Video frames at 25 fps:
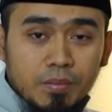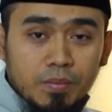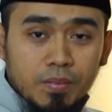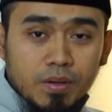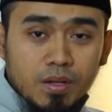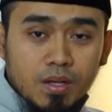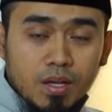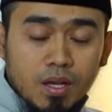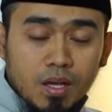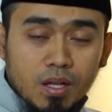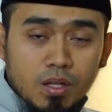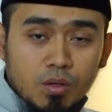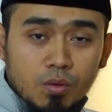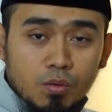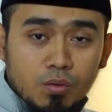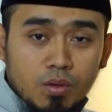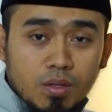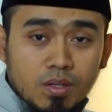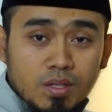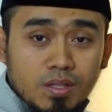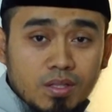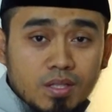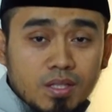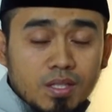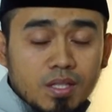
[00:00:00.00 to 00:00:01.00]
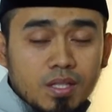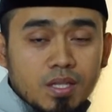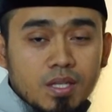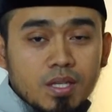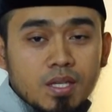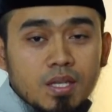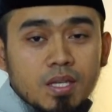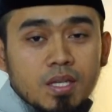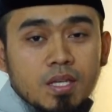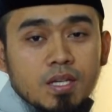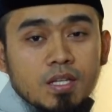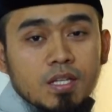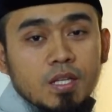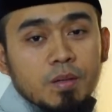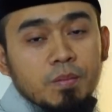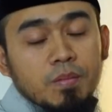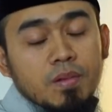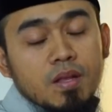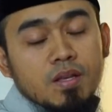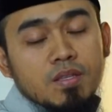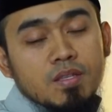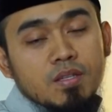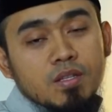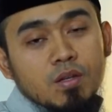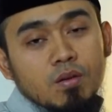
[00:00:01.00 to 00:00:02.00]
apa Al-Quran ini
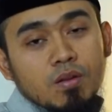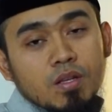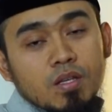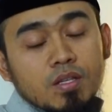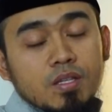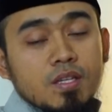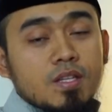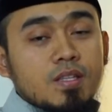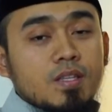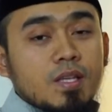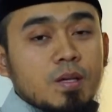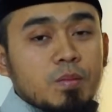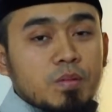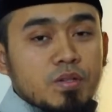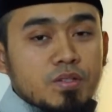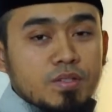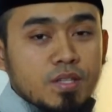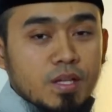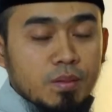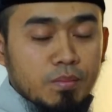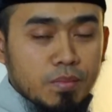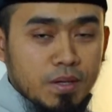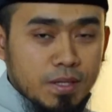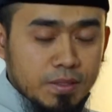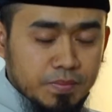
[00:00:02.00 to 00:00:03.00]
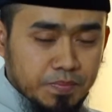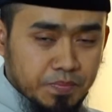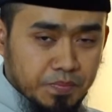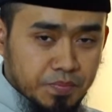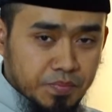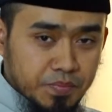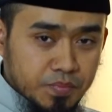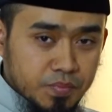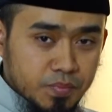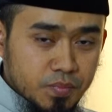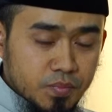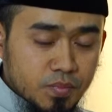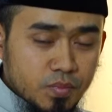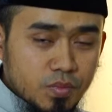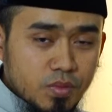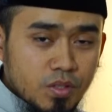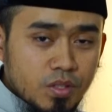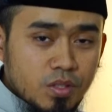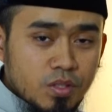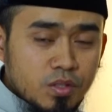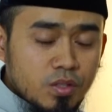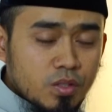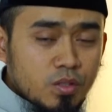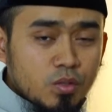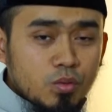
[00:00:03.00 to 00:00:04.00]
dipelajari oleh kita bersama
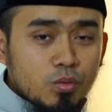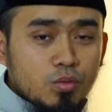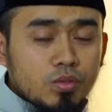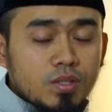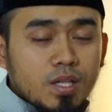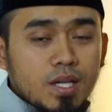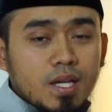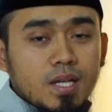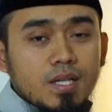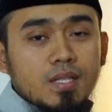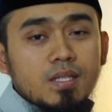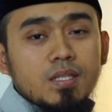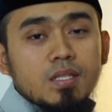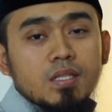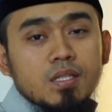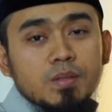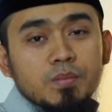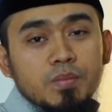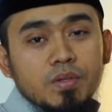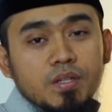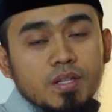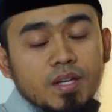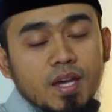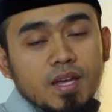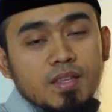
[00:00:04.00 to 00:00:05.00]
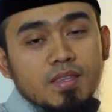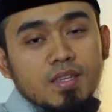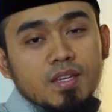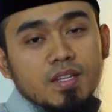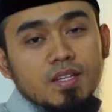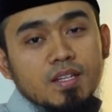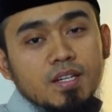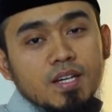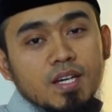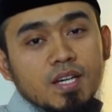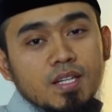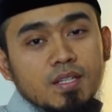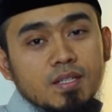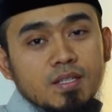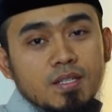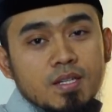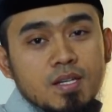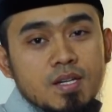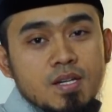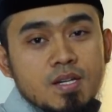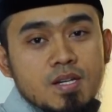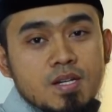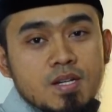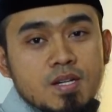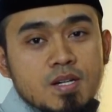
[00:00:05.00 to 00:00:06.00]
tentunya berkaitan dengan
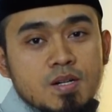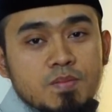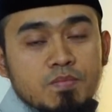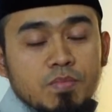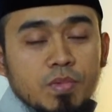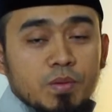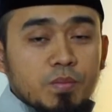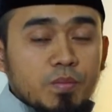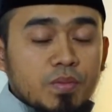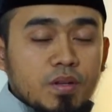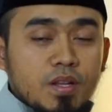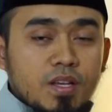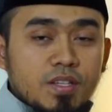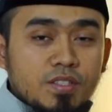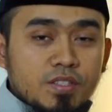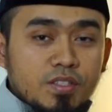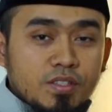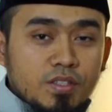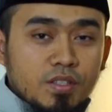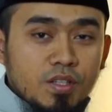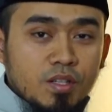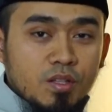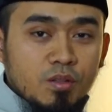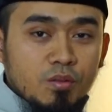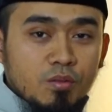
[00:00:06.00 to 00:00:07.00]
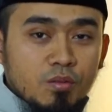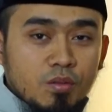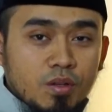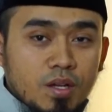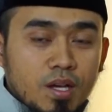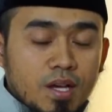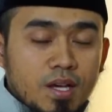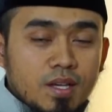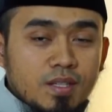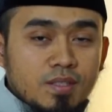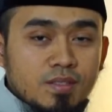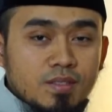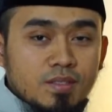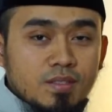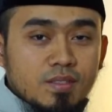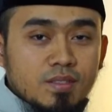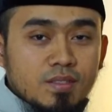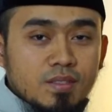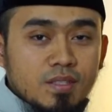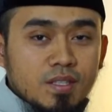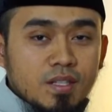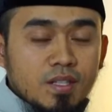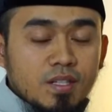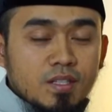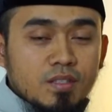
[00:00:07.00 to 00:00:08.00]
Mempelajari Al-Qur'an
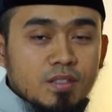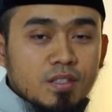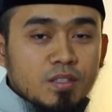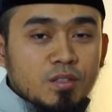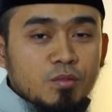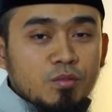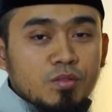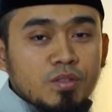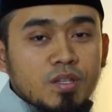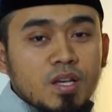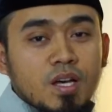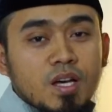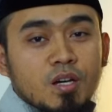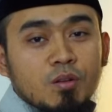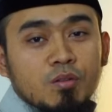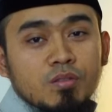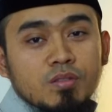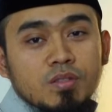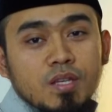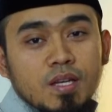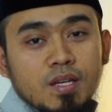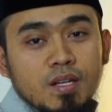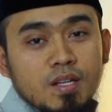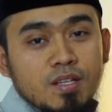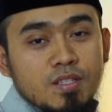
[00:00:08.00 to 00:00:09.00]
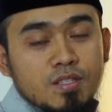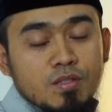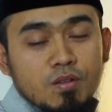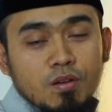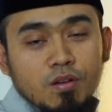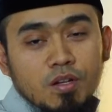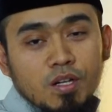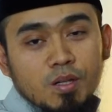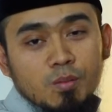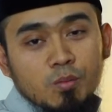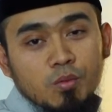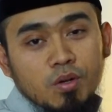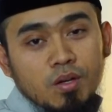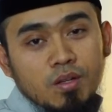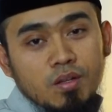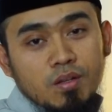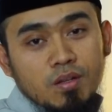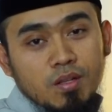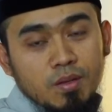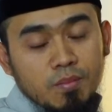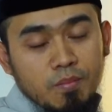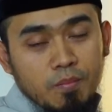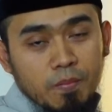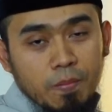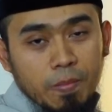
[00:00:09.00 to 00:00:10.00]
ya tentunya harus ada seorang
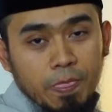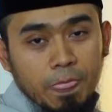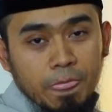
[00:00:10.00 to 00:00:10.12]
muallim,